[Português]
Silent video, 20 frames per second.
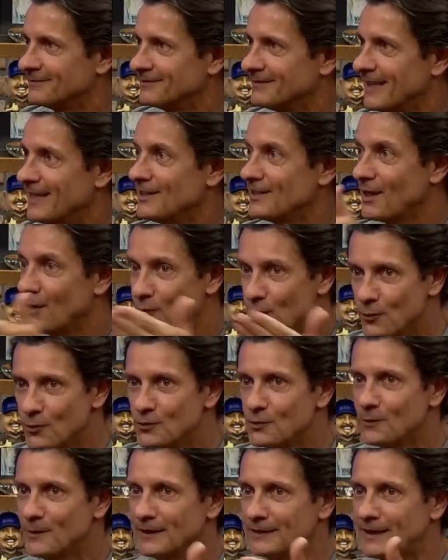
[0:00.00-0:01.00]
Eles ah, já é.
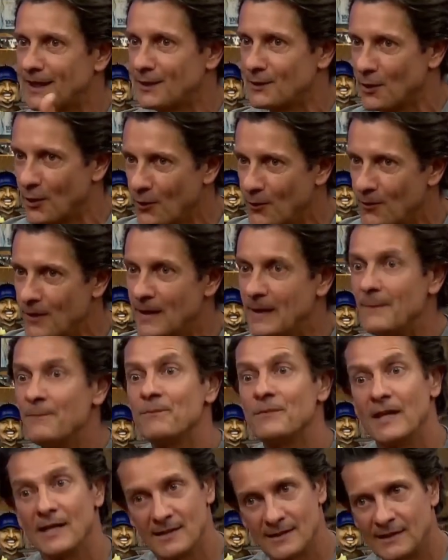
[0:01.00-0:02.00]
usam não etanol. Não polui
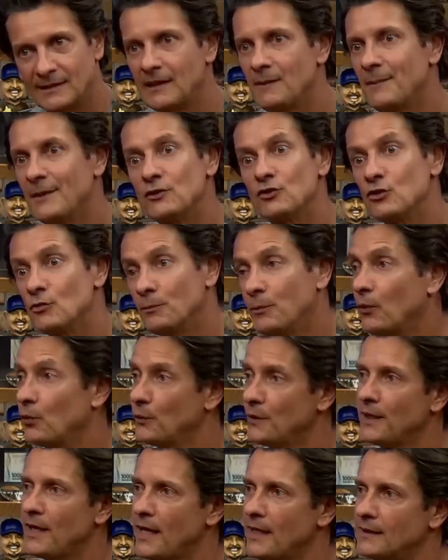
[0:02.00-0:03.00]
nada. Exatamente, não, não polui,
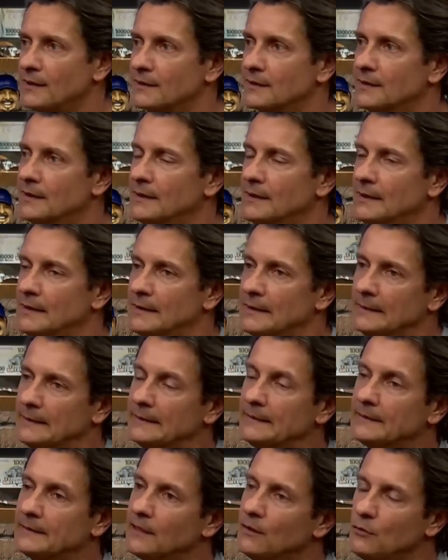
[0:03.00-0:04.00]
polui nada, nada, zero.
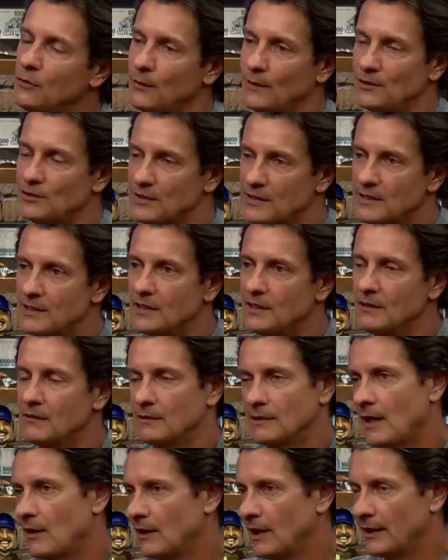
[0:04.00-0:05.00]
Então, eu acho hum. assim,
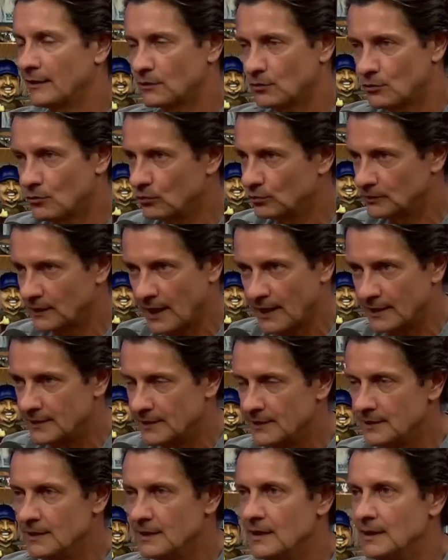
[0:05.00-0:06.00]
carro elétrico está
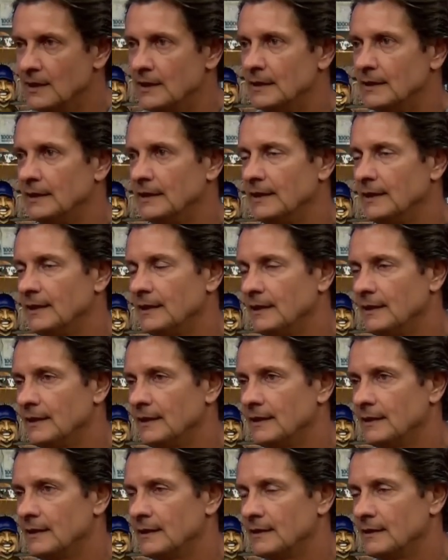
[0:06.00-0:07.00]
aí.
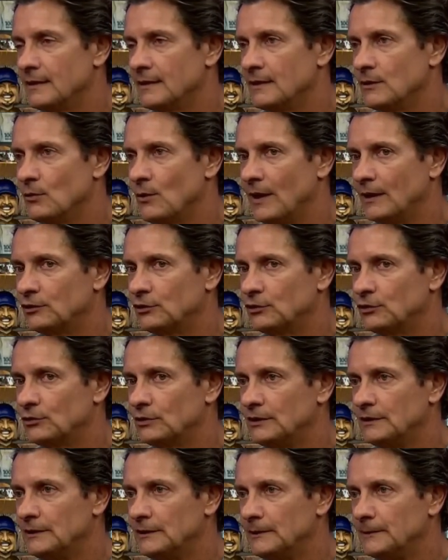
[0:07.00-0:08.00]
É, eu acho
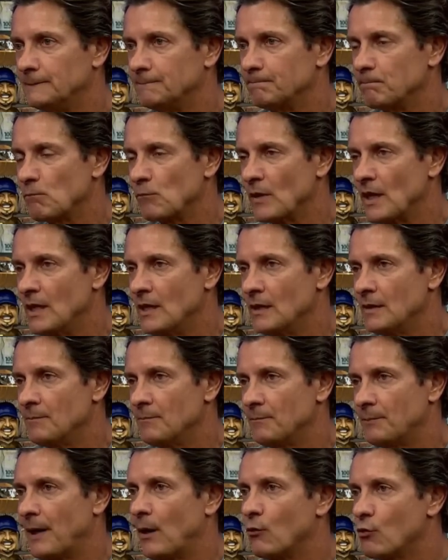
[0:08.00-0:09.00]
que
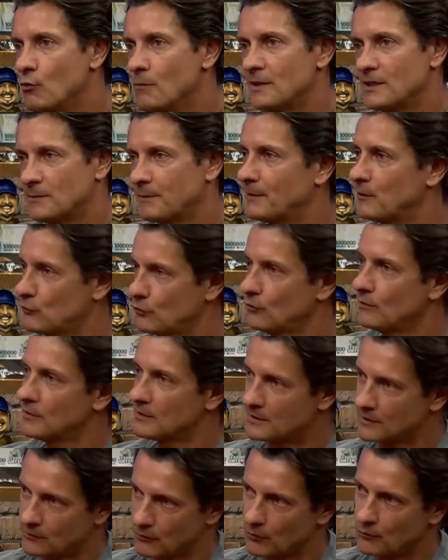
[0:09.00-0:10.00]
para algumas
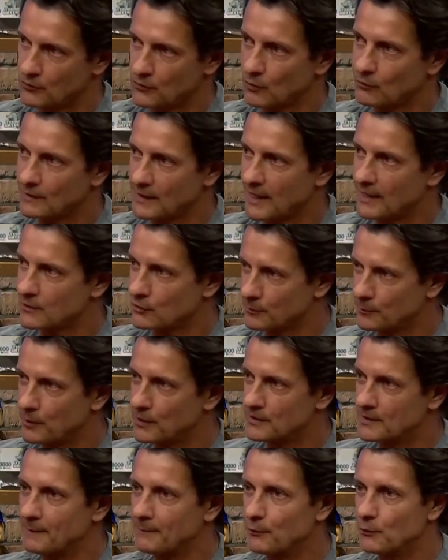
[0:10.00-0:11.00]
pessoas, como o seu caso, por
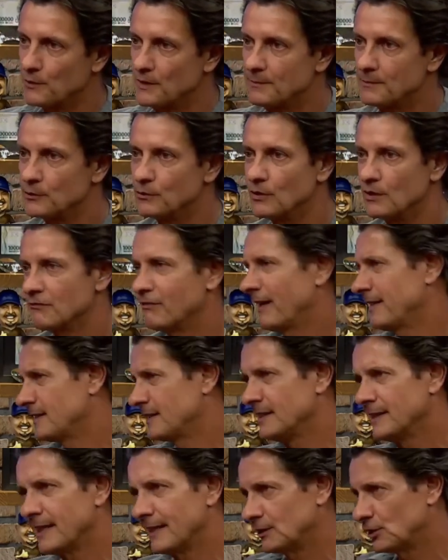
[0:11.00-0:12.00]
exemplo, o híbrido, ele vai
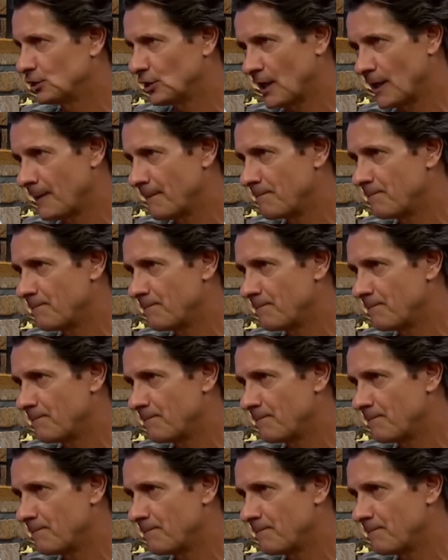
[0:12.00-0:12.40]
se encaixar.